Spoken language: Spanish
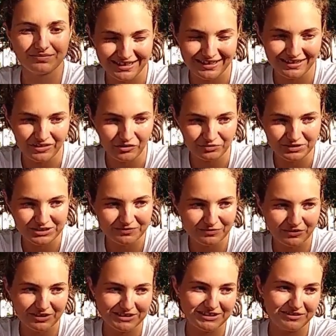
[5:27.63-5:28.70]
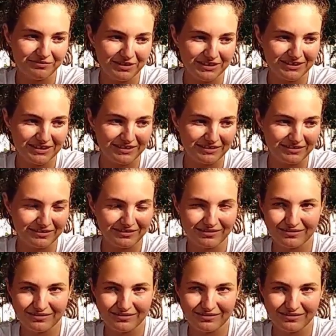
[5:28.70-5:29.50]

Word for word: que hagan lo mismo que si viesen